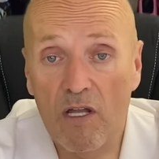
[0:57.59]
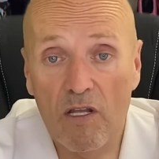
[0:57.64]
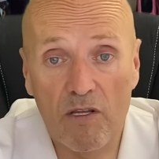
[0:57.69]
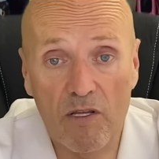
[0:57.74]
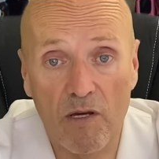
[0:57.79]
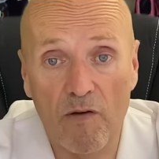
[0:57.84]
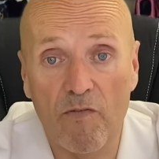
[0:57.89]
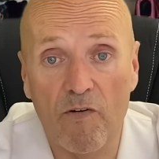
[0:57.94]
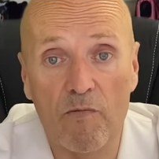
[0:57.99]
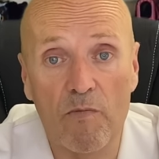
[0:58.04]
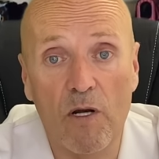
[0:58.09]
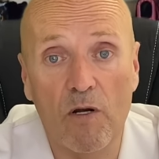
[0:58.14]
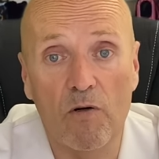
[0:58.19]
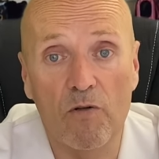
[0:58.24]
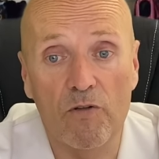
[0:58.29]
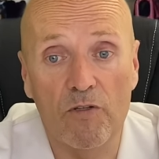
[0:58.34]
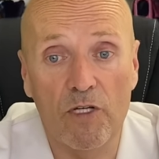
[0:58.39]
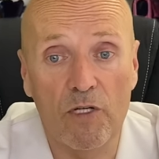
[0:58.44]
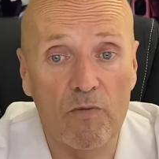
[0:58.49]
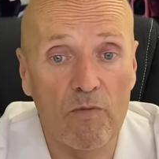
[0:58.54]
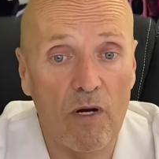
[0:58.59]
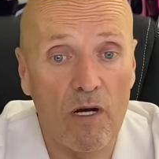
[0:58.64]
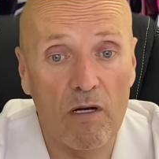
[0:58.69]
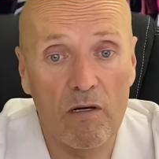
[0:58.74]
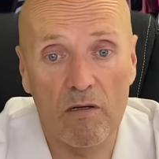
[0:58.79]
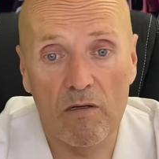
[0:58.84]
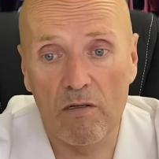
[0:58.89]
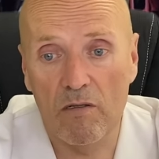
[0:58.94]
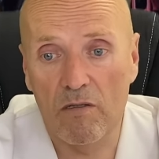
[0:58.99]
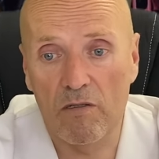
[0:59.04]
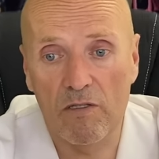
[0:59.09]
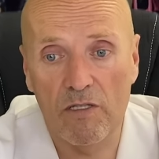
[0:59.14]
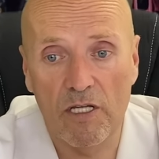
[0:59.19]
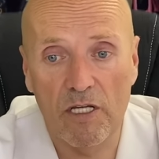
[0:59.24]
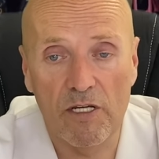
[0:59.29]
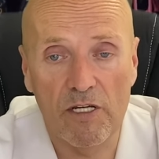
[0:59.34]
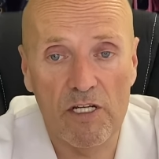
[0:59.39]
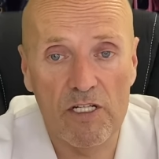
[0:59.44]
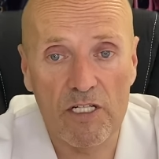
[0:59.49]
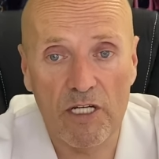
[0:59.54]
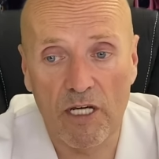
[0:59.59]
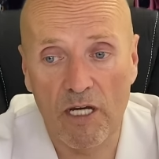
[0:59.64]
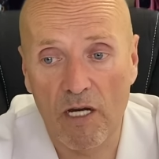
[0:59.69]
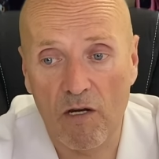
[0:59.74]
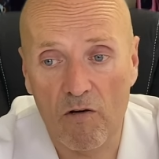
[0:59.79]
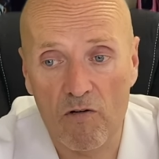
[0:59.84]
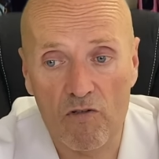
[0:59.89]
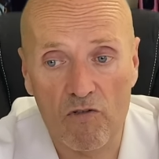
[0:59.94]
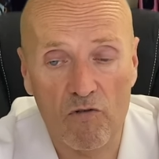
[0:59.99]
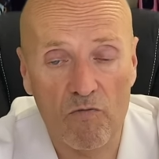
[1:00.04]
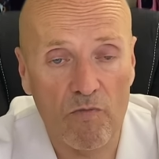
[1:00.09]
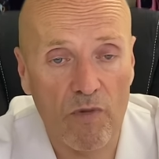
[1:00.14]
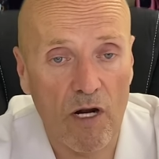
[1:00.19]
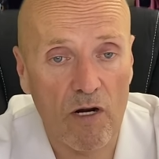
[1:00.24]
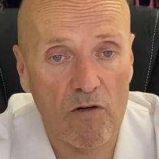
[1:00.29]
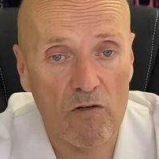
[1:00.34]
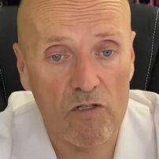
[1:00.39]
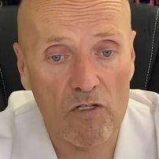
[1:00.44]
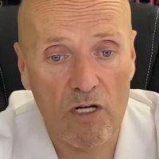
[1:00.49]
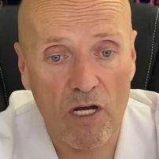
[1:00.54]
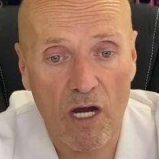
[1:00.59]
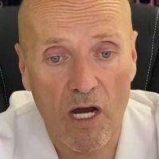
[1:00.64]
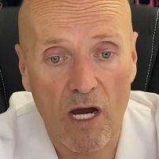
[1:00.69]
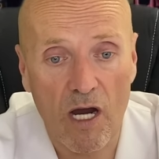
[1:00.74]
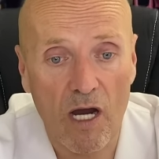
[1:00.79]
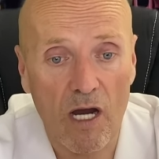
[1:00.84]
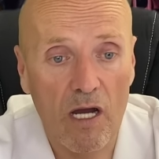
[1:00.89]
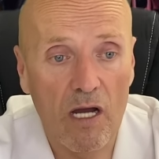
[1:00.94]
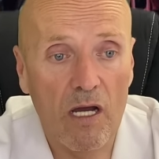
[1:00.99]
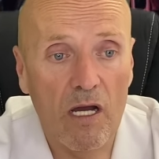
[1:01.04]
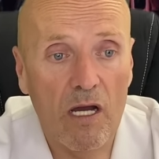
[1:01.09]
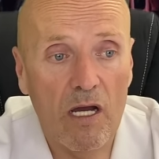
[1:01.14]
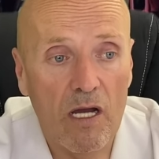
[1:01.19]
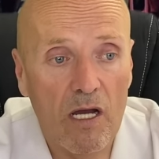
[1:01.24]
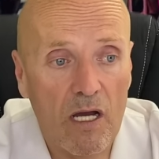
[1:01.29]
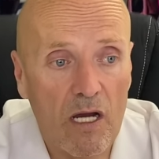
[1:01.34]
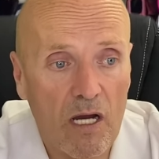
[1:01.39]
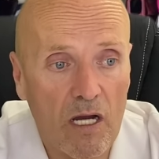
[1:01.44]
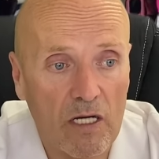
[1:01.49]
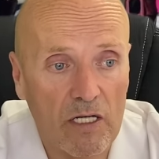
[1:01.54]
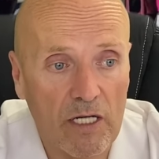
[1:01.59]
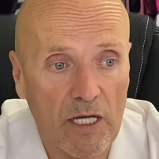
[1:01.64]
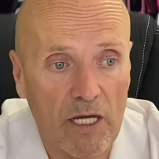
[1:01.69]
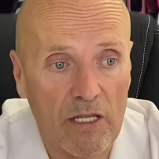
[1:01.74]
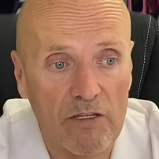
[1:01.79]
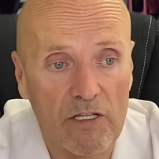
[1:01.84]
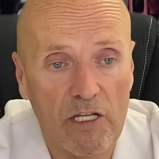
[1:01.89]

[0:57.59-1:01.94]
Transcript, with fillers: de forma continua tenéis que acostumbraros a que en